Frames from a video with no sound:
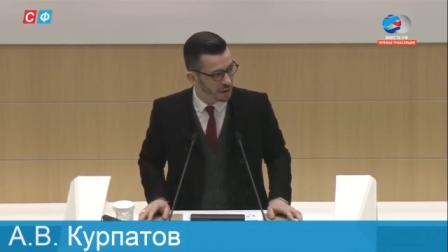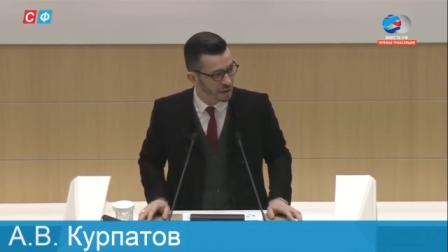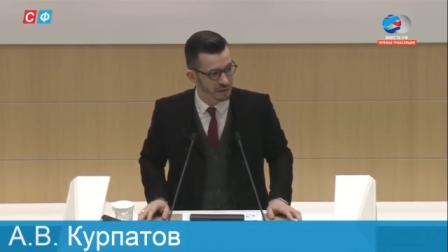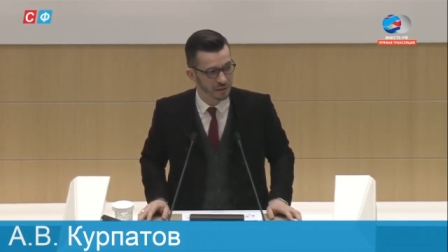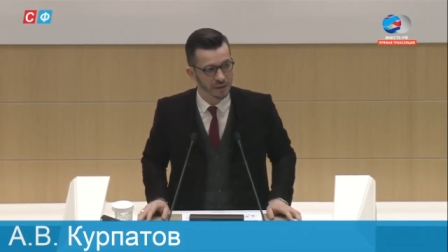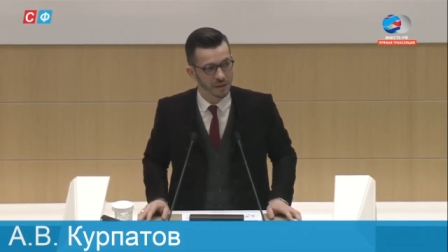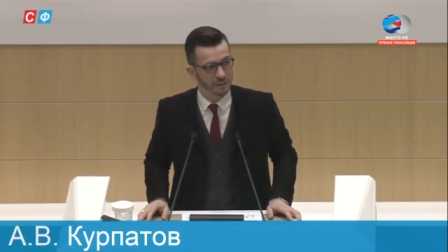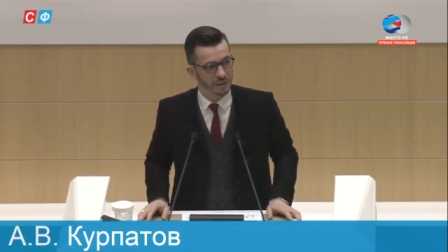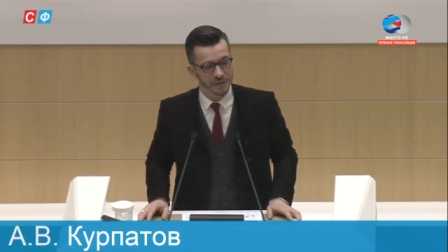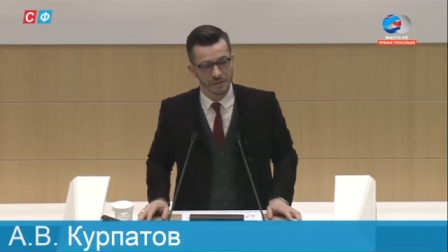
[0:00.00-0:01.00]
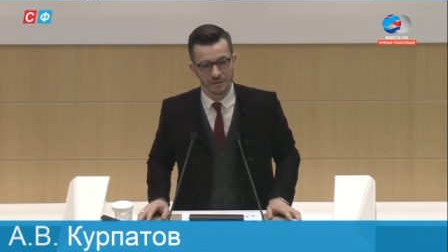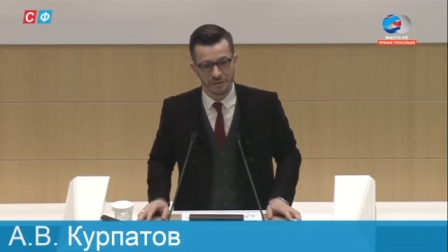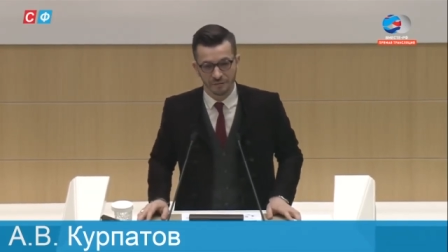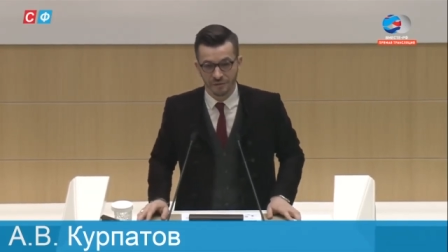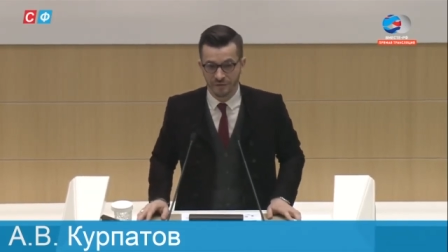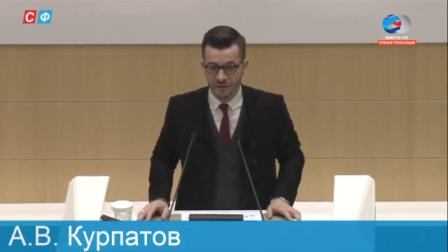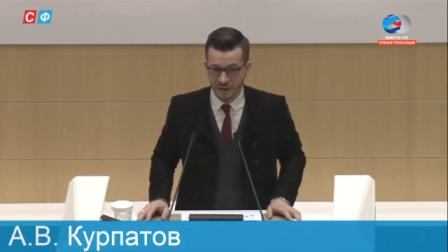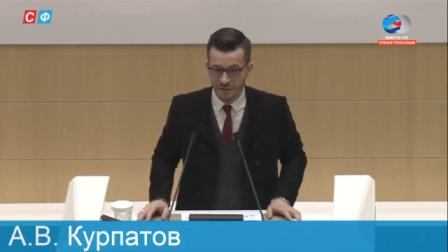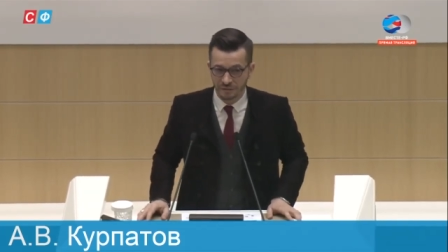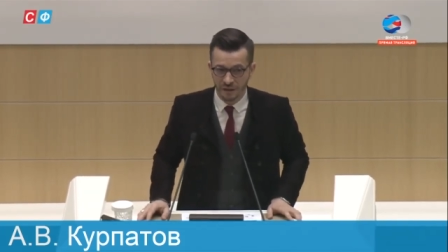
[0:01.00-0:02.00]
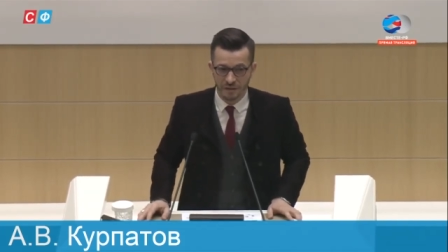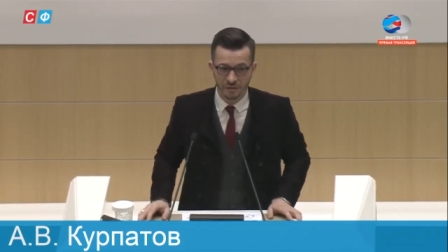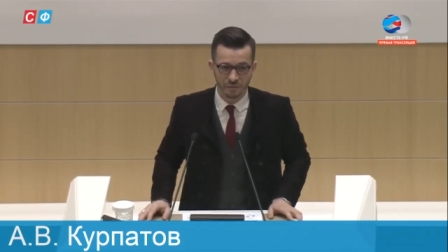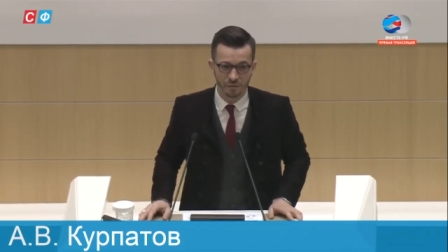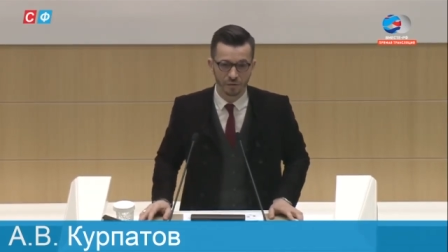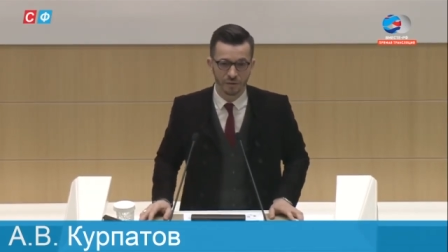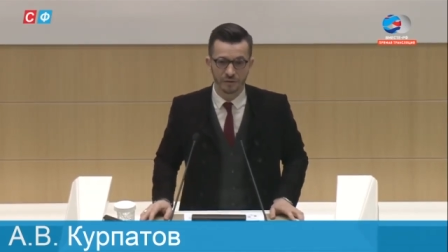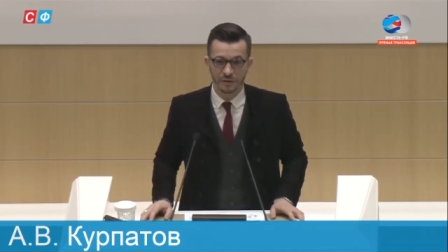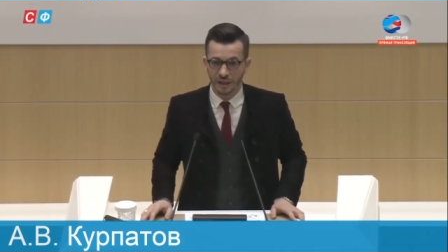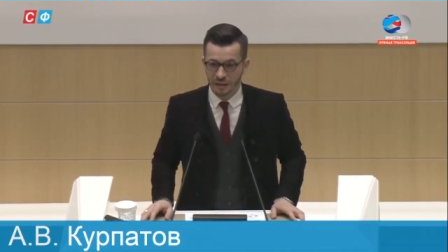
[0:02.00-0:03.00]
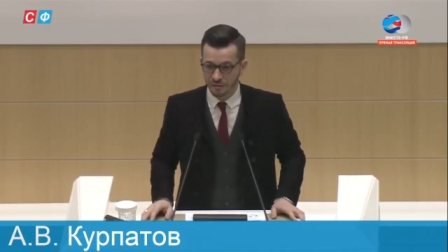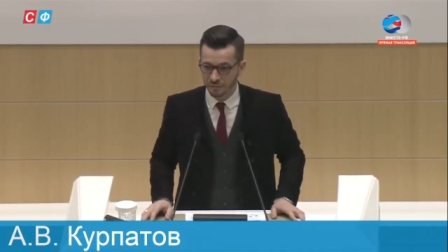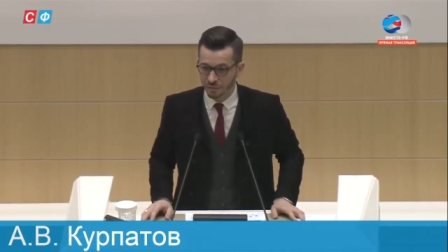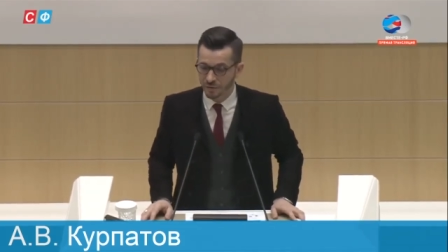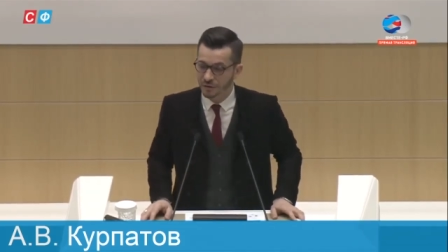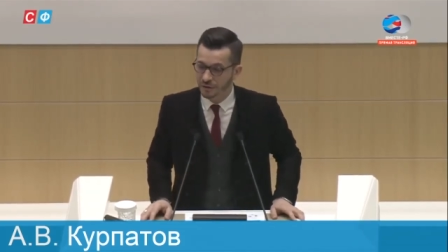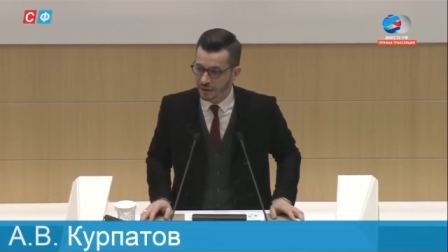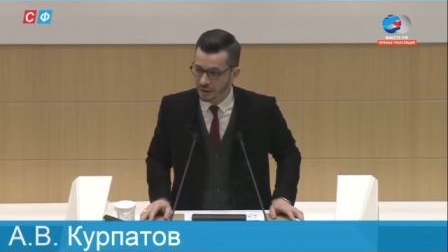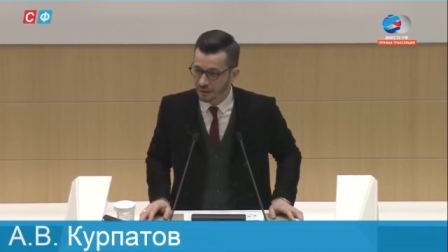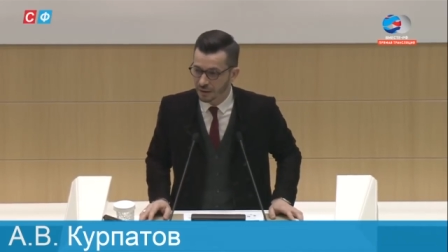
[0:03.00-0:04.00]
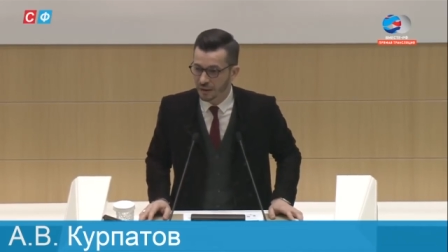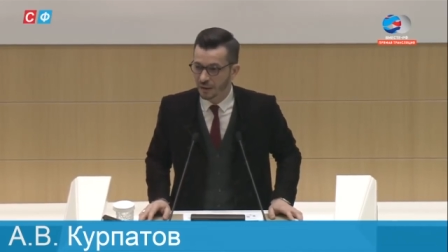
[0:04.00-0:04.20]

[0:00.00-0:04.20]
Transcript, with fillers: как процессы цифровизации в конечном итоге сказываются на